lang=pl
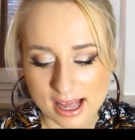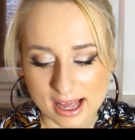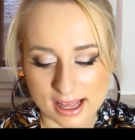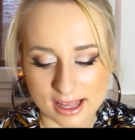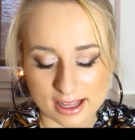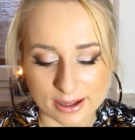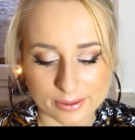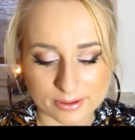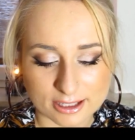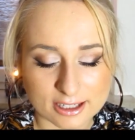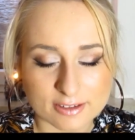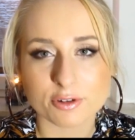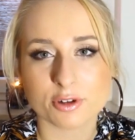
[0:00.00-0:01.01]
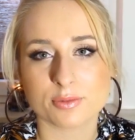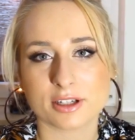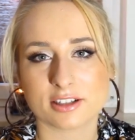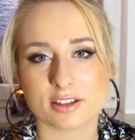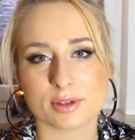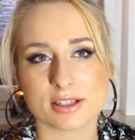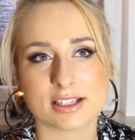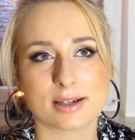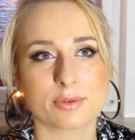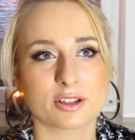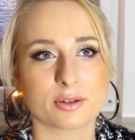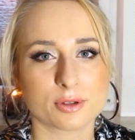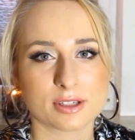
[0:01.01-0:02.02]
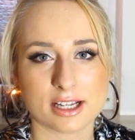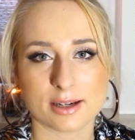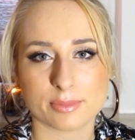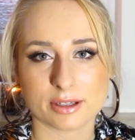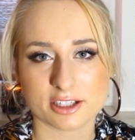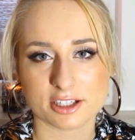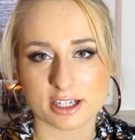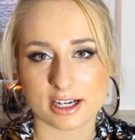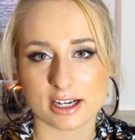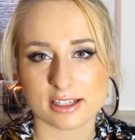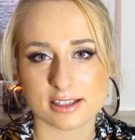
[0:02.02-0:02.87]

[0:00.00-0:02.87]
E, denerwują mnie natomiast sklepy typu Zara, Berszka,